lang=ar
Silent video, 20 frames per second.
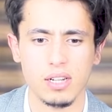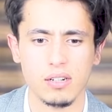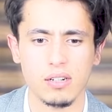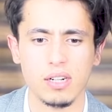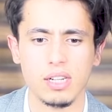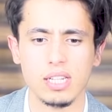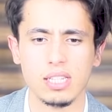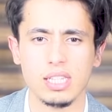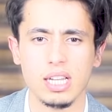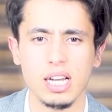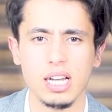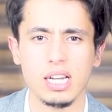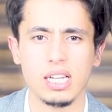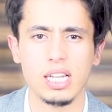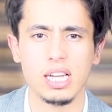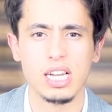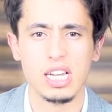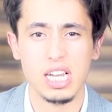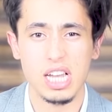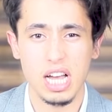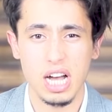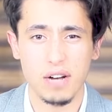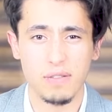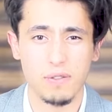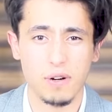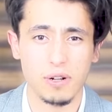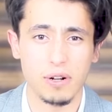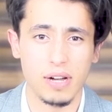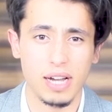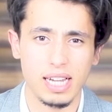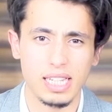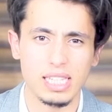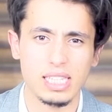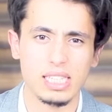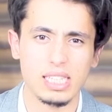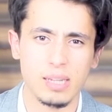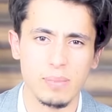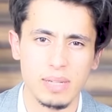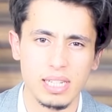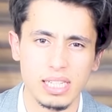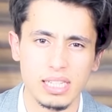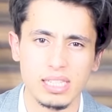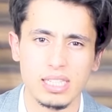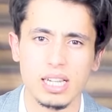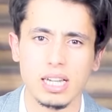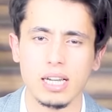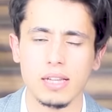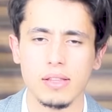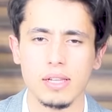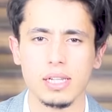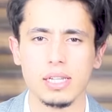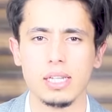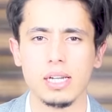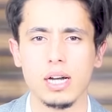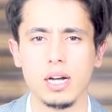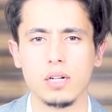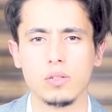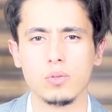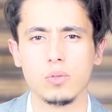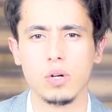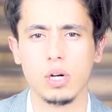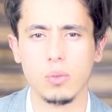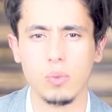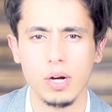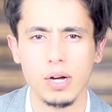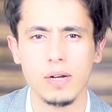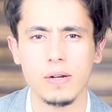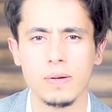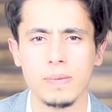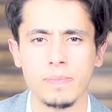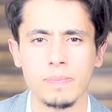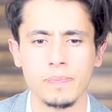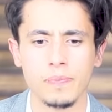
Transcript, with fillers: قال تعالى أفرأيت من اتخذ إلهه هواه